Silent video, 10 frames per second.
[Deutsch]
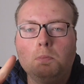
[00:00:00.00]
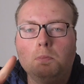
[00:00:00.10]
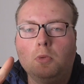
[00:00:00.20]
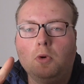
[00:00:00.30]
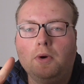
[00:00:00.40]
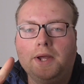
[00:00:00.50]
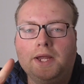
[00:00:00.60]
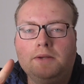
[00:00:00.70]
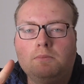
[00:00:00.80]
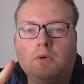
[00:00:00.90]

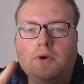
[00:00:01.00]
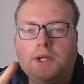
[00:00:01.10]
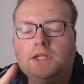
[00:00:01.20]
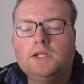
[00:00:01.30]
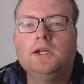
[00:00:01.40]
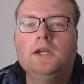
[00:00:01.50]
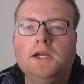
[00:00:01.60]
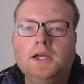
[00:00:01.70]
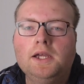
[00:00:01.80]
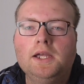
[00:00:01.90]
Moin, moin.
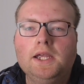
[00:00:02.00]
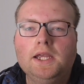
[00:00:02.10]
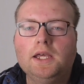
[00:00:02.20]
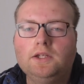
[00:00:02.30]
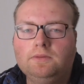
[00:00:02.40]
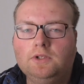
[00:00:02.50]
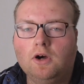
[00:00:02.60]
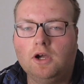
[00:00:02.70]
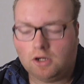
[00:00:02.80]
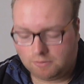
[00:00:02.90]
Hier ist wieder
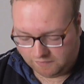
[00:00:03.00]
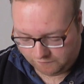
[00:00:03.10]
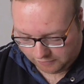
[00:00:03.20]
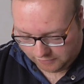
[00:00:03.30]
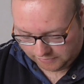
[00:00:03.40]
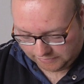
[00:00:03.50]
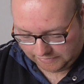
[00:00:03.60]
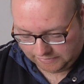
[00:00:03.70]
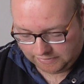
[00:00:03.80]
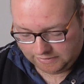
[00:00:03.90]
euer Robin für euch.
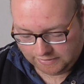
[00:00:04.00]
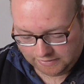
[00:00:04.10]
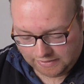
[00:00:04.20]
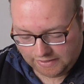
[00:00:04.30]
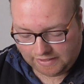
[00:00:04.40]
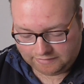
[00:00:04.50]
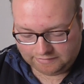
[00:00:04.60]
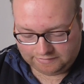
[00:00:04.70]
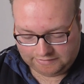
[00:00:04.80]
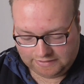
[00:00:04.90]
Es
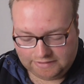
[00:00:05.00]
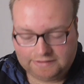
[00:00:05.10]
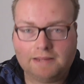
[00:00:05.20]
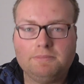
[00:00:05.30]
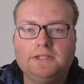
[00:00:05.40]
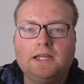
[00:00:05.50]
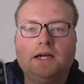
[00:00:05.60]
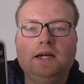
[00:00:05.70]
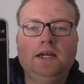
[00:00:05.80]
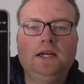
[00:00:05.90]
ist
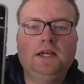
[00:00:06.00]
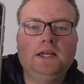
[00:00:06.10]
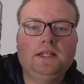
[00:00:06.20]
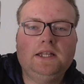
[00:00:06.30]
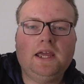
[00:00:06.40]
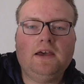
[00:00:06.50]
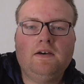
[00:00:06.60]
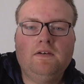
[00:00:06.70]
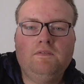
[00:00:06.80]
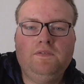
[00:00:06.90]
Samstag, der
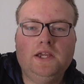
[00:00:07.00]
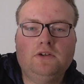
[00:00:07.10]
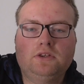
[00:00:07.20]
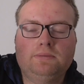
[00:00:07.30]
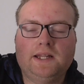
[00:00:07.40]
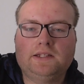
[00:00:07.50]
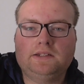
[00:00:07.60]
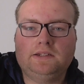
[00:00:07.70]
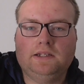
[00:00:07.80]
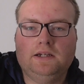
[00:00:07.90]
24.
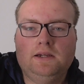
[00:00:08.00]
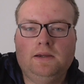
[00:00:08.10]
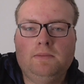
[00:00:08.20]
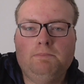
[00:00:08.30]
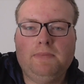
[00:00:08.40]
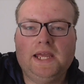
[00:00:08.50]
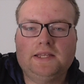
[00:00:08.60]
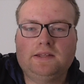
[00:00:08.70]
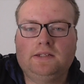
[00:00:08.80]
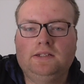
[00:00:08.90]

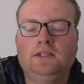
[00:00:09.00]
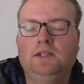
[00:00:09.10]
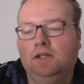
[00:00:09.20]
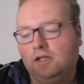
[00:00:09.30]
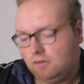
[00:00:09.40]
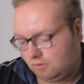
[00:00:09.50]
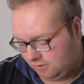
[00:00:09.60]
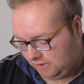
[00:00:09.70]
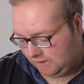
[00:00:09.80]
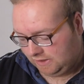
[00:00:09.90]
März
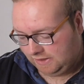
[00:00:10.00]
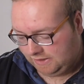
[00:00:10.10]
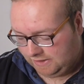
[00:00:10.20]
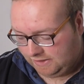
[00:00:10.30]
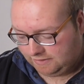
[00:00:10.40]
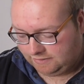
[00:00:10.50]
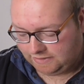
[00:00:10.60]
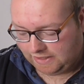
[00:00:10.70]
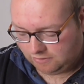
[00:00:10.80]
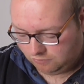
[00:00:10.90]
und
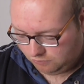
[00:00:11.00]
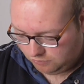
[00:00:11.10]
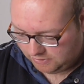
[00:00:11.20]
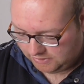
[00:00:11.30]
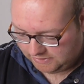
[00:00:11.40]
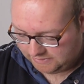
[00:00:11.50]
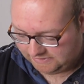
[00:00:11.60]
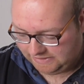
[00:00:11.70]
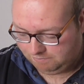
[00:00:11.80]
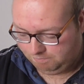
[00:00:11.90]
10.07
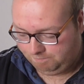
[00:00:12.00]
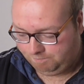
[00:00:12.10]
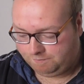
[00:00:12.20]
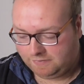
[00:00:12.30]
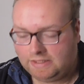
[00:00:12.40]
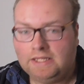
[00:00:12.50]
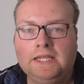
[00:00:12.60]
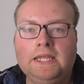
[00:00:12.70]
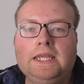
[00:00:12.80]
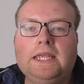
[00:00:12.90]
Uhr.
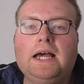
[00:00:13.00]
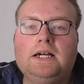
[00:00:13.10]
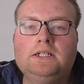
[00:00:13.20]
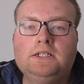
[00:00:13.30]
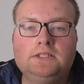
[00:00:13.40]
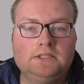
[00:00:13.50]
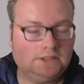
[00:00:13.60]
Ja,